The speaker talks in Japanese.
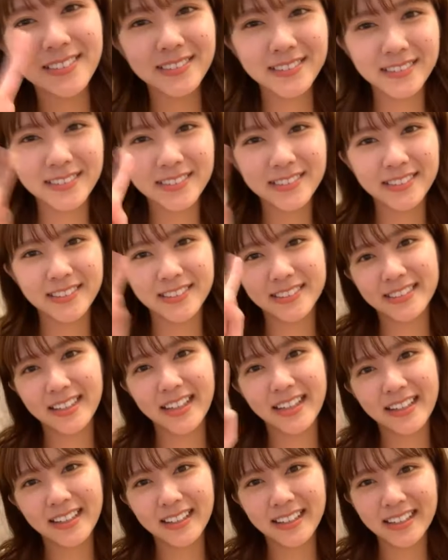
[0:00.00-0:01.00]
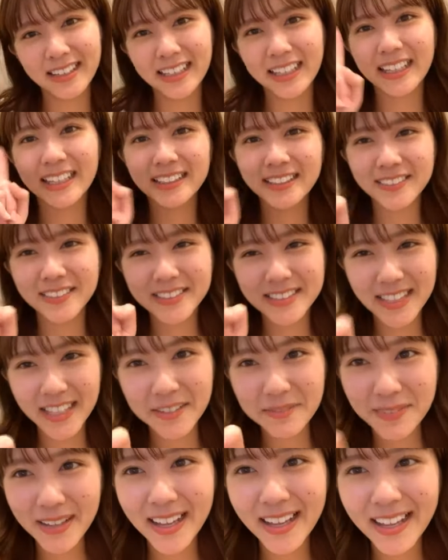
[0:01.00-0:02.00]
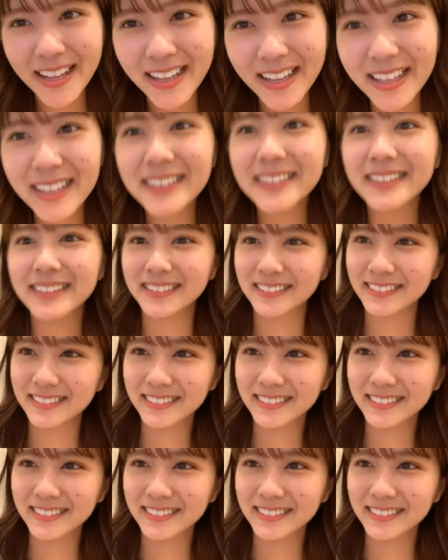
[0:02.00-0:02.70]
うフットさんありがとうございます